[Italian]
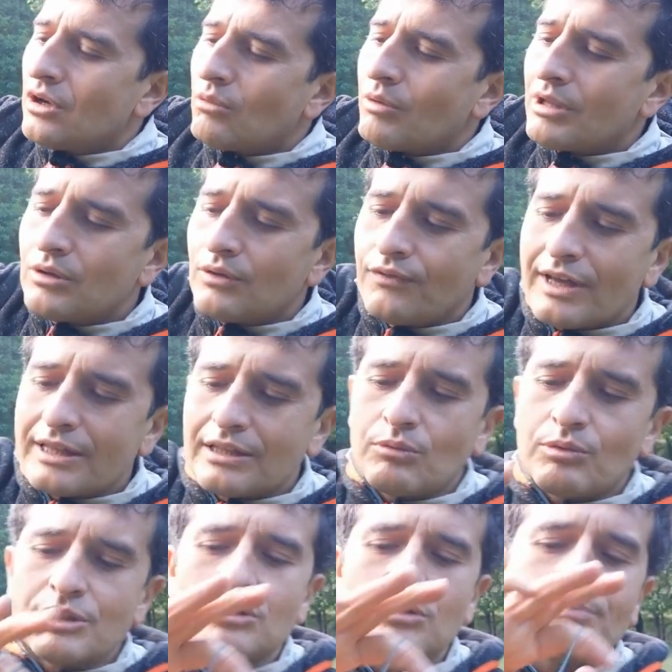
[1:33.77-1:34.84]
Quando fate
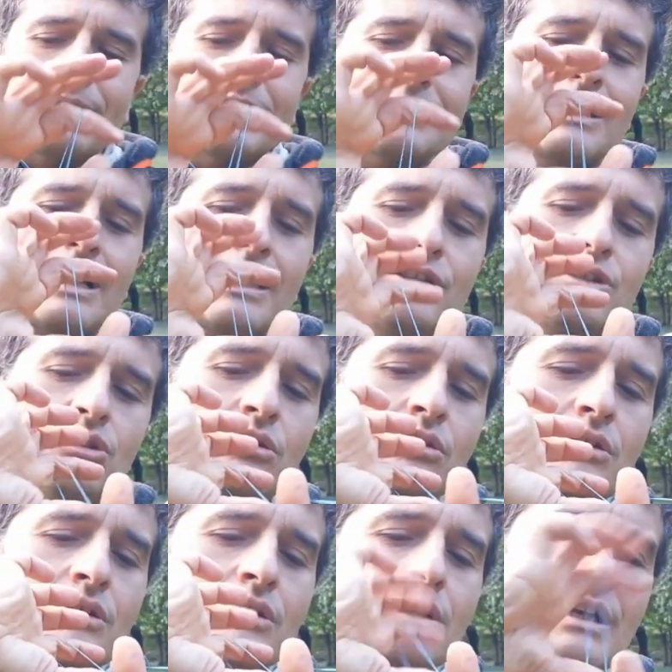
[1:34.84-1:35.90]
questo
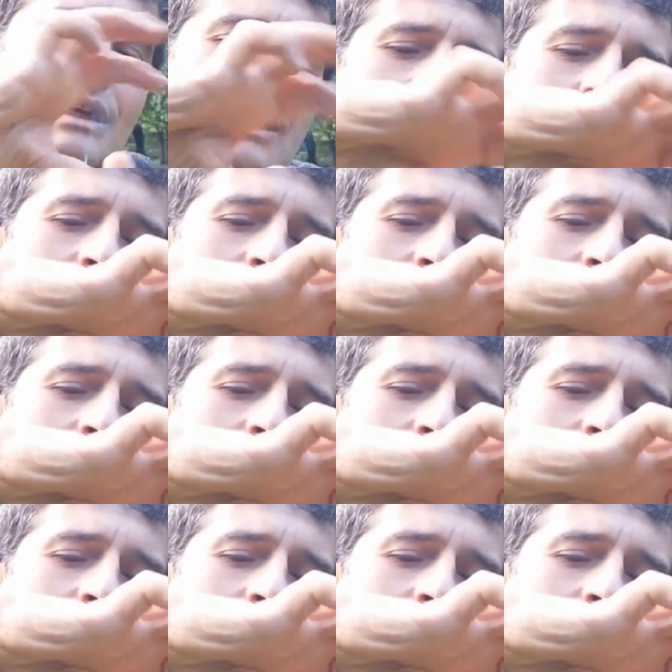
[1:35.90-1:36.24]
passaggio, che